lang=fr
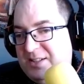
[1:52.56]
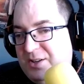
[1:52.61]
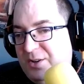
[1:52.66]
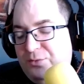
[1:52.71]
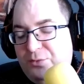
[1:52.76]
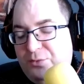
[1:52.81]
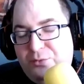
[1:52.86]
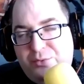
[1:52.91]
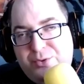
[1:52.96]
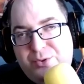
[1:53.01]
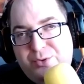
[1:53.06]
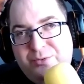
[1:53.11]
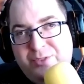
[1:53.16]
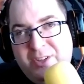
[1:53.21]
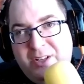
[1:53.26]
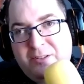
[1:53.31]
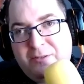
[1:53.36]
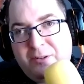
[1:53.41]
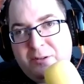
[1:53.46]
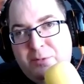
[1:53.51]
que vous vous
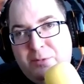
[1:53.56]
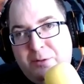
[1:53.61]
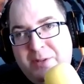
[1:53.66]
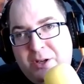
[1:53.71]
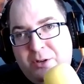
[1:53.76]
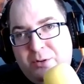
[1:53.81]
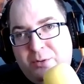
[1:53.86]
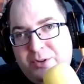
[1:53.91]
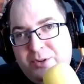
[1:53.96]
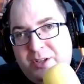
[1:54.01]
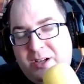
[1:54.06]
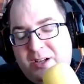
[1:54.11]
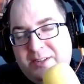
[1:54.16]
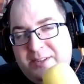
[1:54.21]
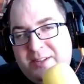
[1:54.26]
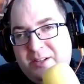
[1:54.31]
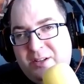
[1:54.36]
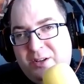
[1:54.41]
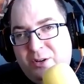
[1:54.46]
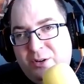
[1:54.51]
souvenez de votre premier contrat en
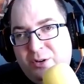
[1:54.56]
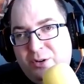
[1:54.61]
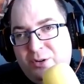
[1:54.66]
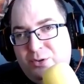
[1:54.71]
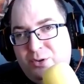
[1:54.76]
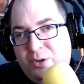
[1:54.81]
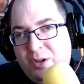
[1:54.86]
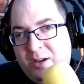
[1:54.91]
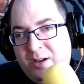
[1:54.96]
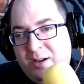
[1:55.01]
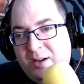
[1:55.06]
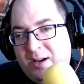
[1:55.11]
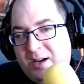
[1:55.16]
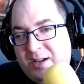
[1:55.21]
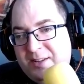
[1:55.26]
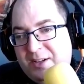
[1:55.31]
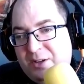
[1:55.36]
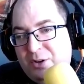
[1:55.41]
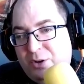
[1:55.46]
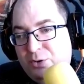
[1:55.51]
tant que,
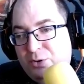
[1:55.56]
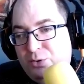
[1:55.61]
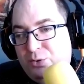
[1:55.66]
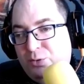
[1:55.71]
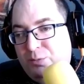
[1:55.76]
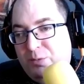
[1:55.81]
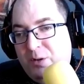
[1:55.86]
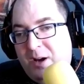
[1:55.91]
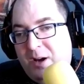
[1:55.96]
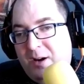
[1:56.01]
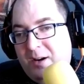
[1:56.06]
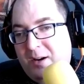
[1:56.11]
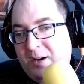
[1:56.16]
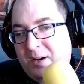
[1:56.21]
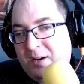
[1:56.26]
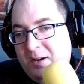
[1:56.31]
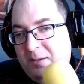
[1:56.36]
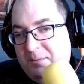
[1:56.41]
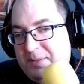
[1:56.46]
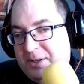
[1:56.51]
en tant que doubleur?
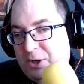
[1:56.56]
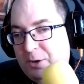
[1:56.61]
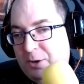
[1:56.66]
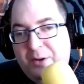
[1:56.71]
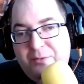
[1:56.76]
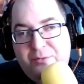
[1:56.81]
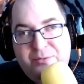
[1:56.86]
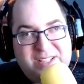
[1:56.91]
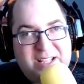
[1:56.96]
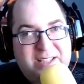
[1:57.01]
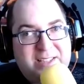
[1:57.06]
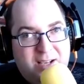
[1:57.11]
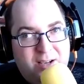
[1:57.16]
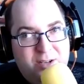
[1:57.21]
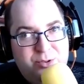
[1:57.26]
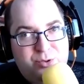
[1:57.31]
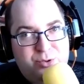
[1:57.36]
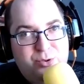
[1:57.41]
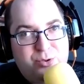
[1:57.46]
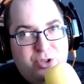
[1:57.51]
Puis comment vous êtes
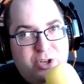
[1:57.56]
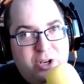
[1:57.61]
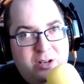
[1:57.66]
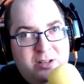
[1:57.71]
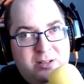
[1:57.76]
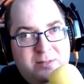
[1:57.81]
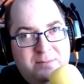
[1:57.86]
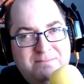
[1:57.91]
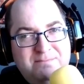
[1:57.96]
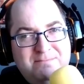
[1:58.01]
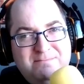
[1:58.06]
rendu jusque-là?